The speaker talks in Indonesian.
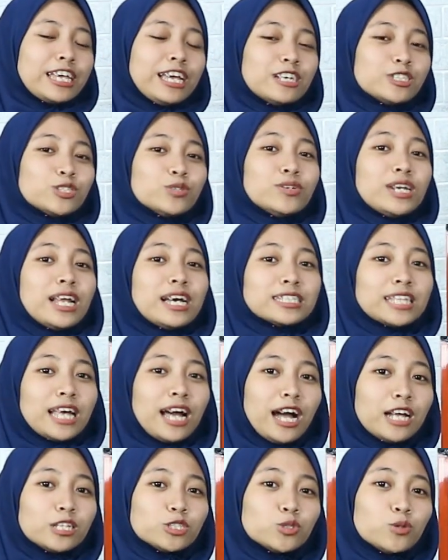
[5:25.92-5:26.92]
yang sudah
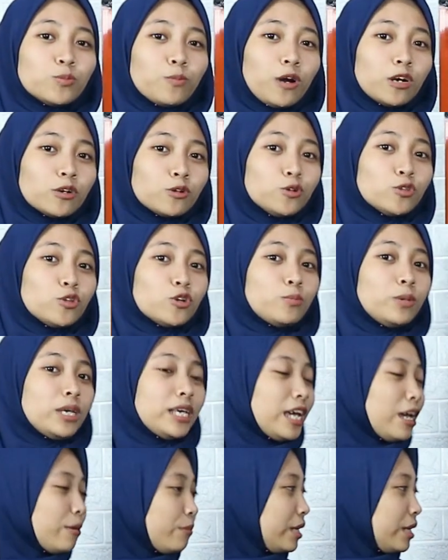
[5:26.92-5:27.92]
sangat support untuk BG